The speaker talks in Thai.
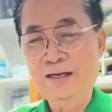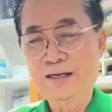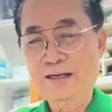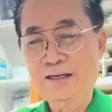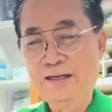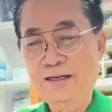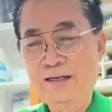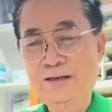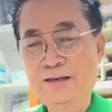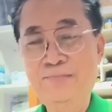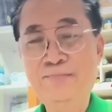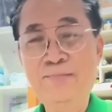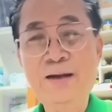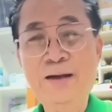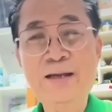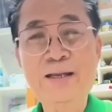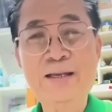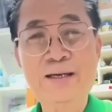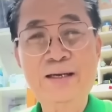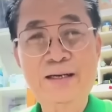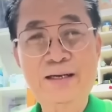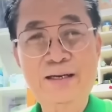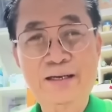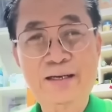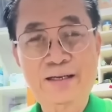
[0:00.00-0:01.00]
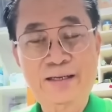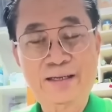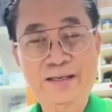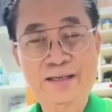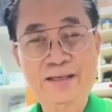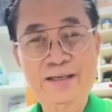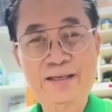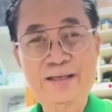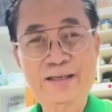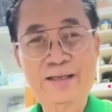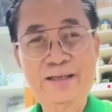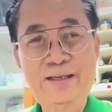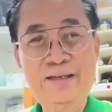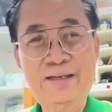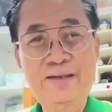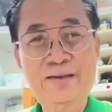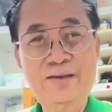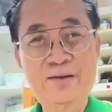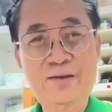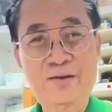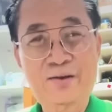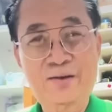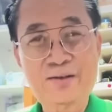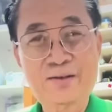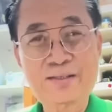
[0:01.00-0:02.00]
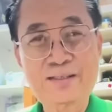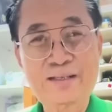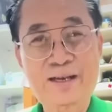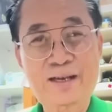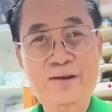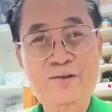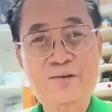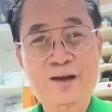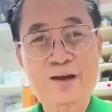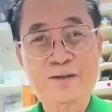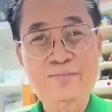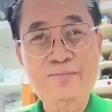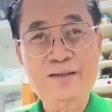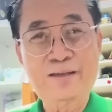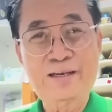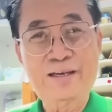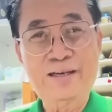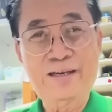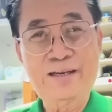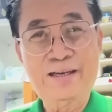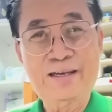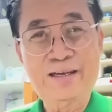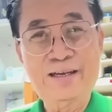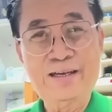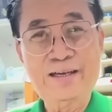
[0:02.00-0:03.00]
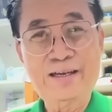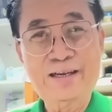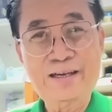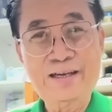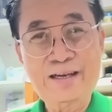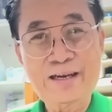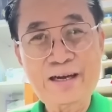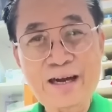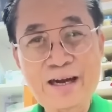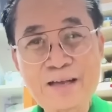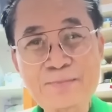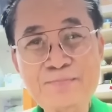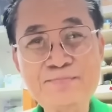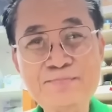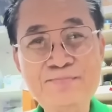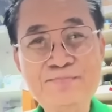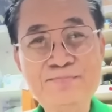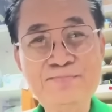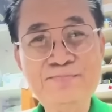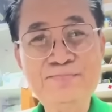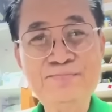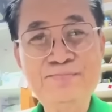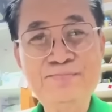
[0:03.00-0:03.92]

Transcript: หรือไม่เอ่ยขอแสดงความยินดีนะครับ